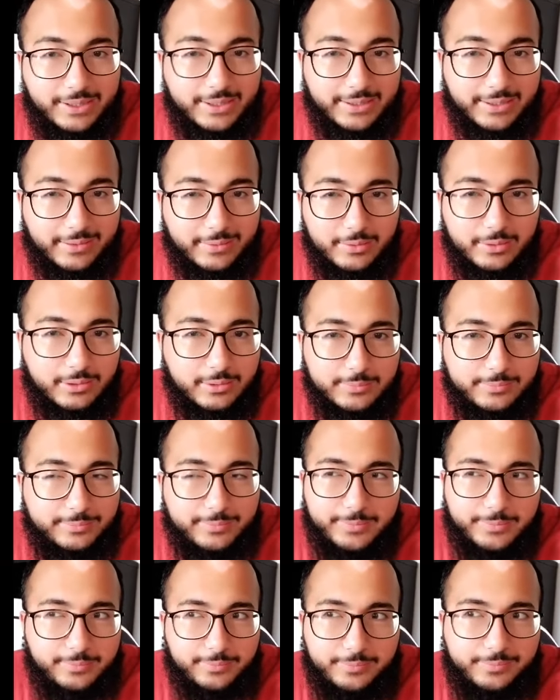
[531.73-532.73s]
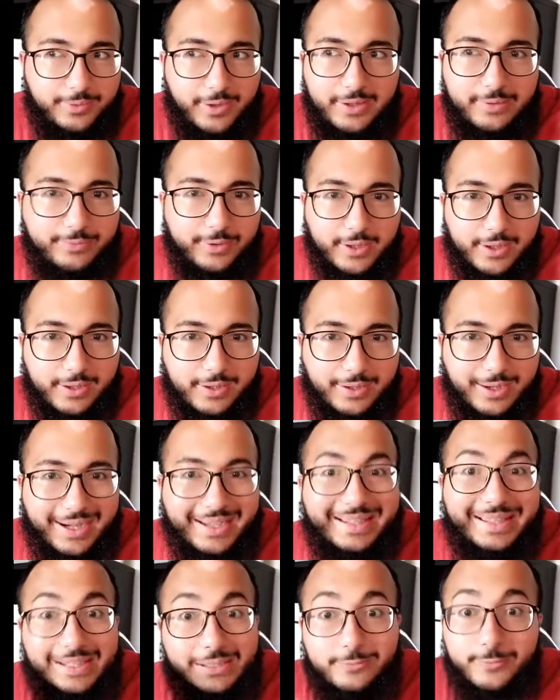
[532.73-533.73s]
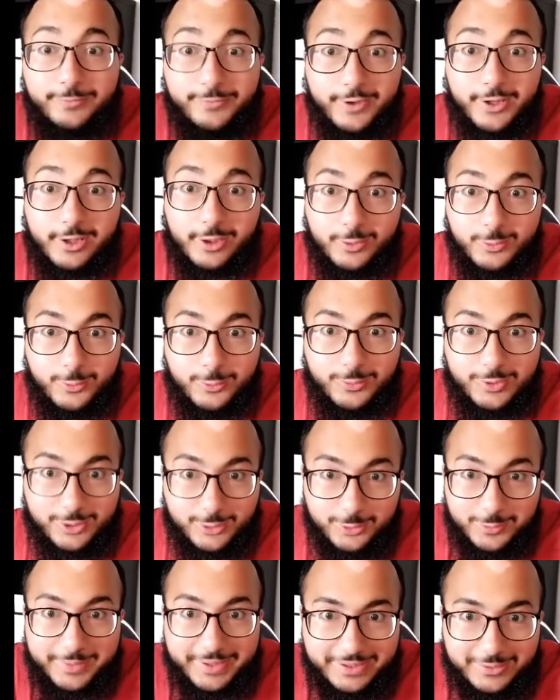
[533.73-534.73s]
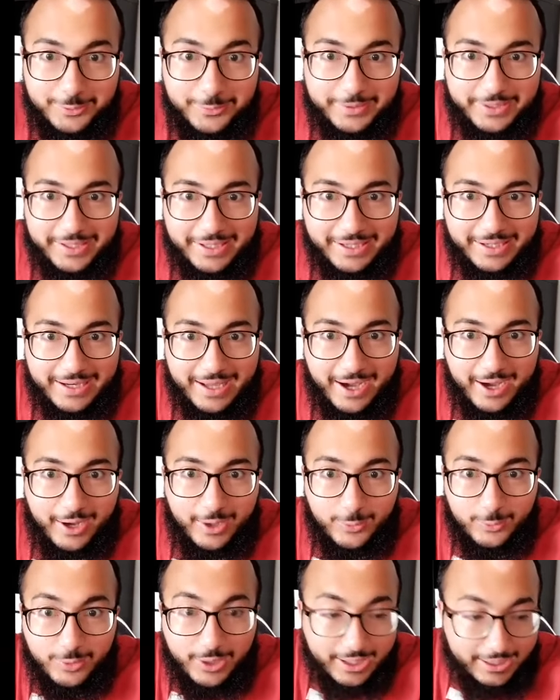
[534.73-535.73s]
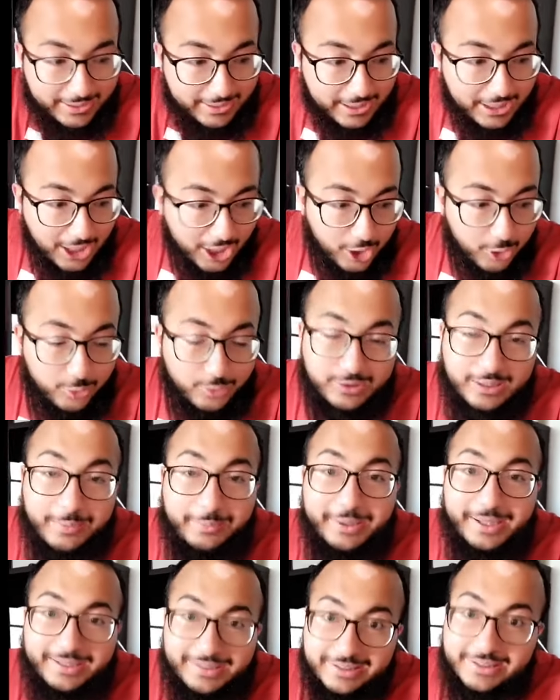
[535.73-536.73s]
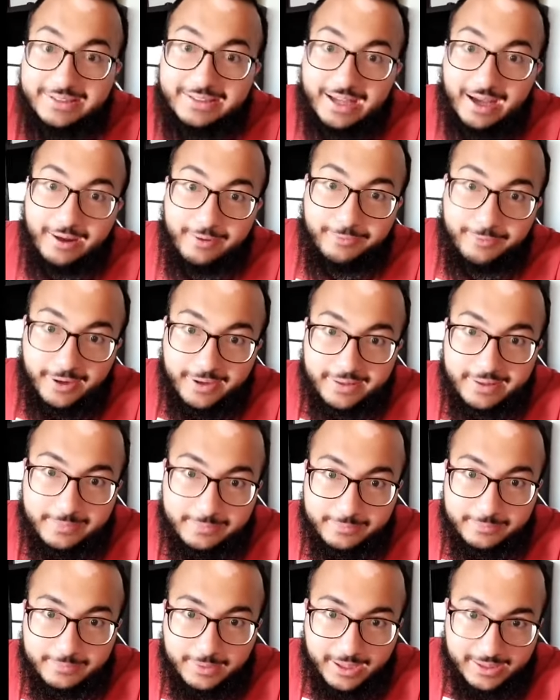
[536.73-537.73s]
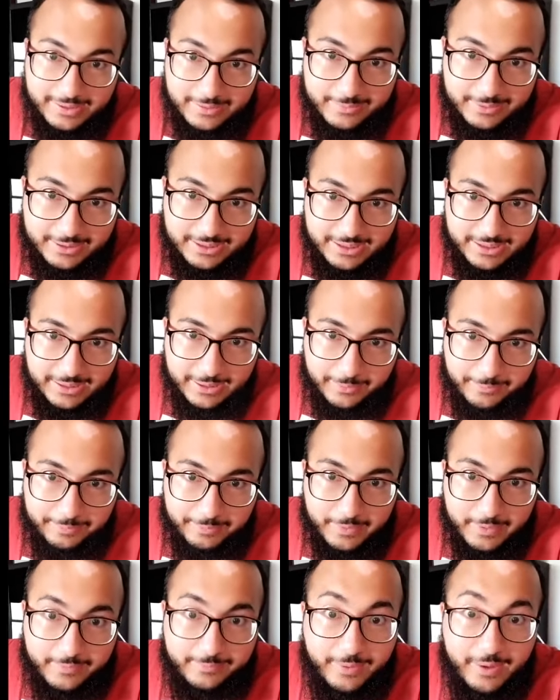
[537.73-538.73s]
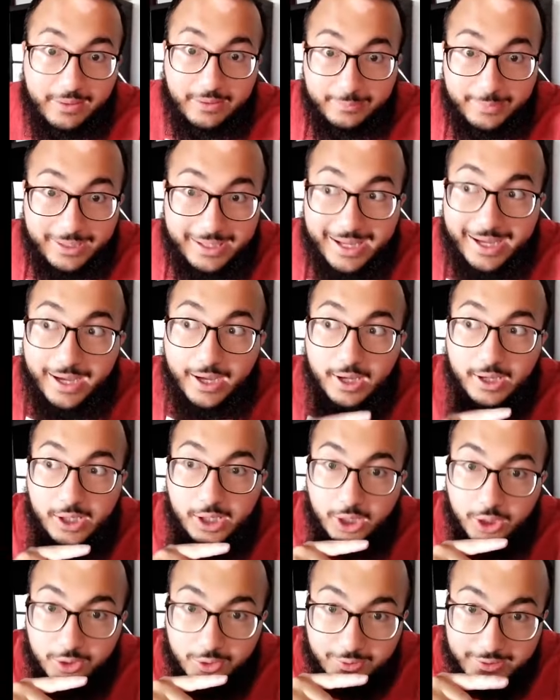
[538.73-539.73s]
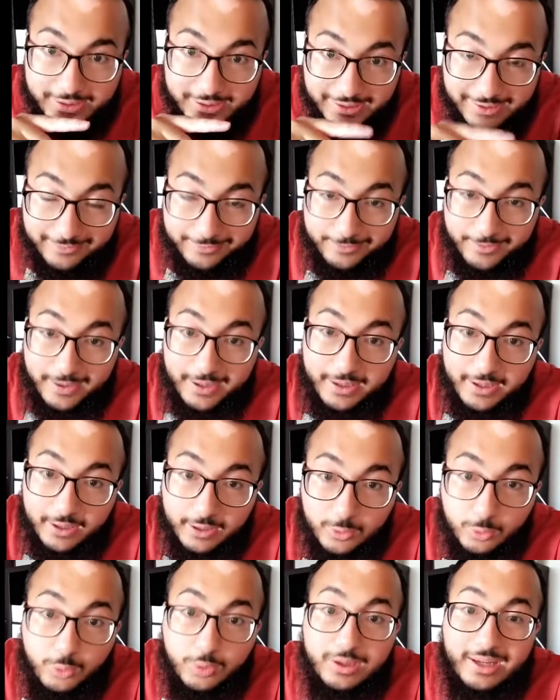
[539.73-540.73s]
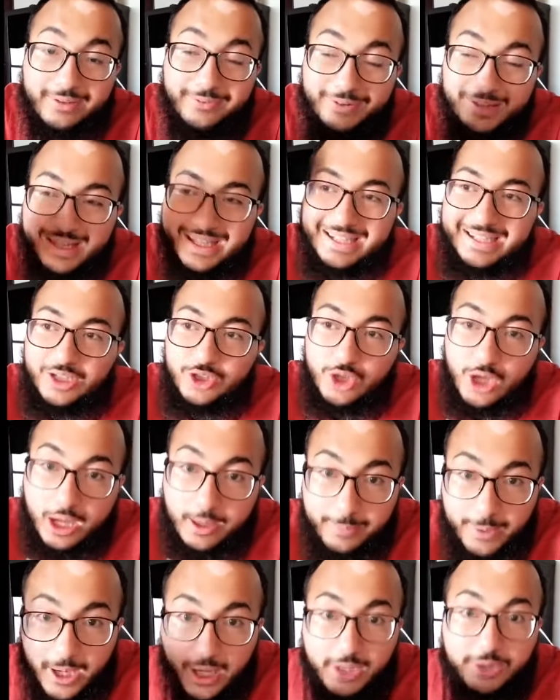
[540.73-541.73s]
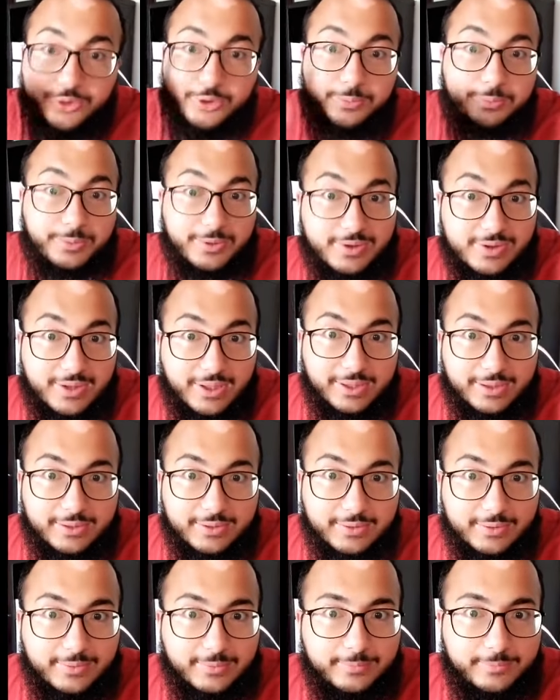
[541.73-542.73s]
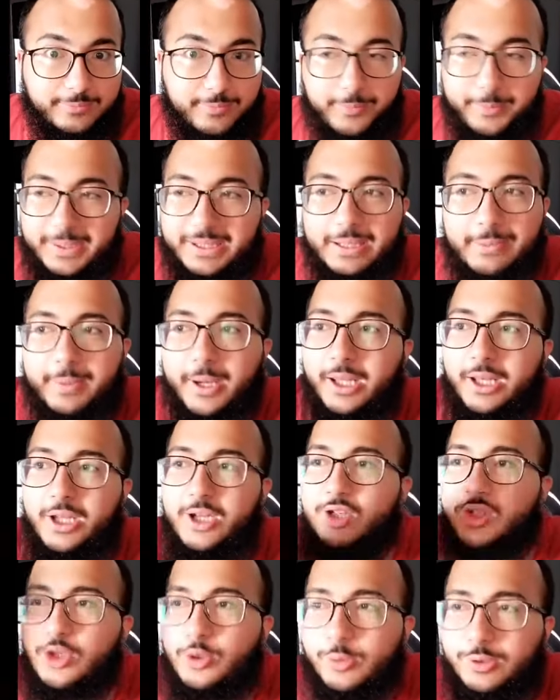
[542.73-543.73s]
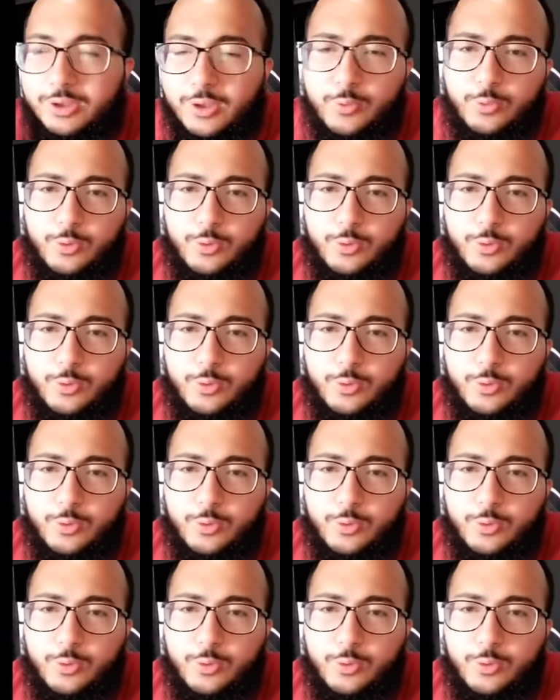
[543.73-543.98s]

في اي فقره؟ اكيد في الفقره الاولى دوبك دوبنا قريناها وقال انه تم اكتشاف هذا هذه المدينه فهذا معناه انه الفقره الاولى فيها الاجابه 100% فبدل ما انا اجي وادور واقول ماني عارف